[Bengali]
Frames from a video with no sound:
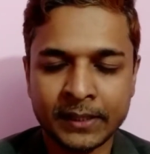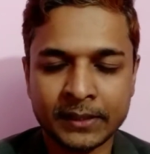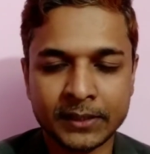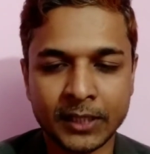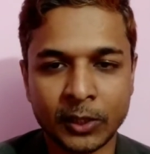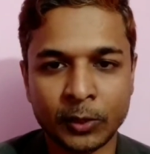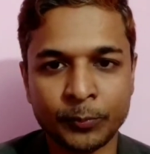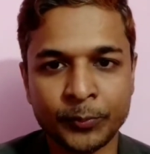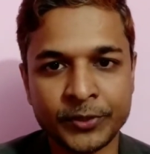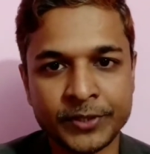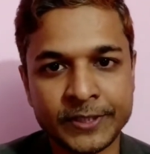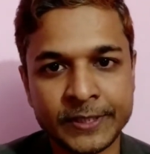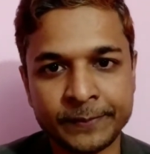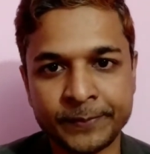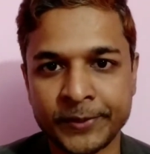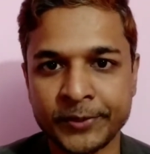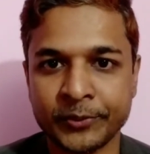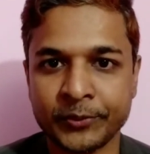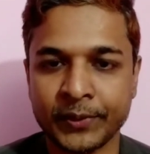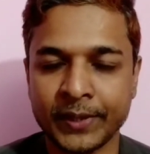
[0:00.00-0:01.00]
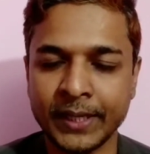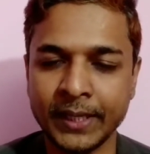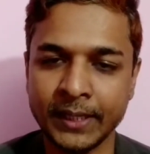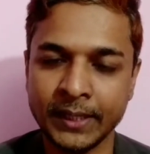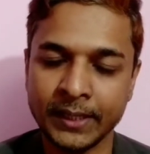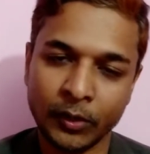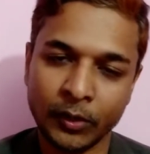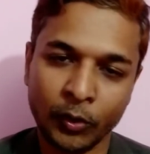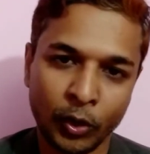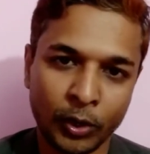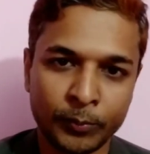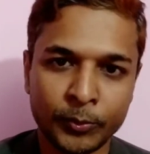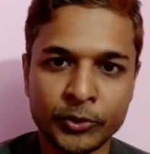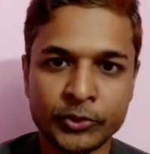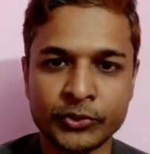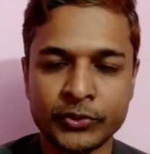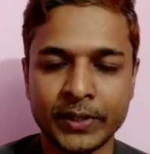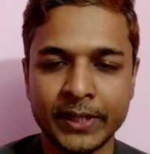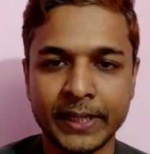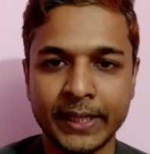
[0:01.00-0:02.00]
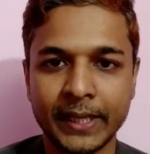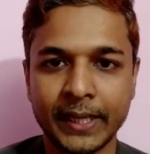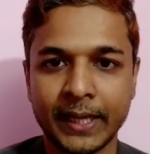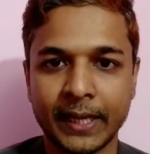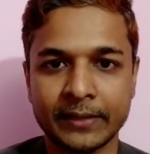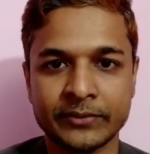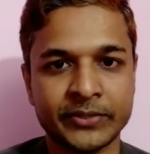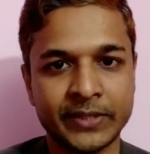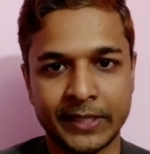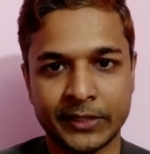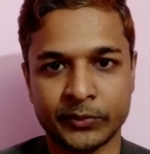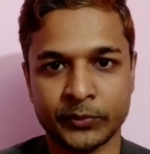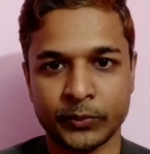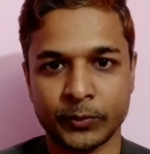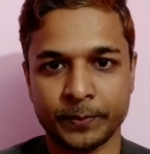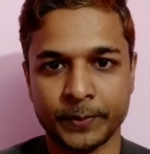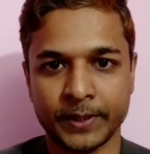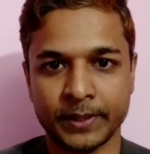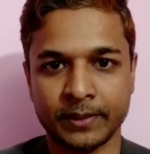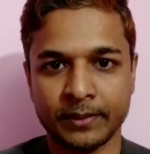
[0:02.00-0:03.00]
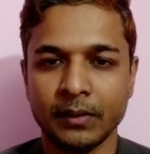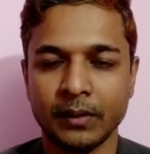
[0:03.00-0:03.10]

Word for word: তার উপর ডিপেন্ড করে অবশ্যই সিলেক্ট করবেন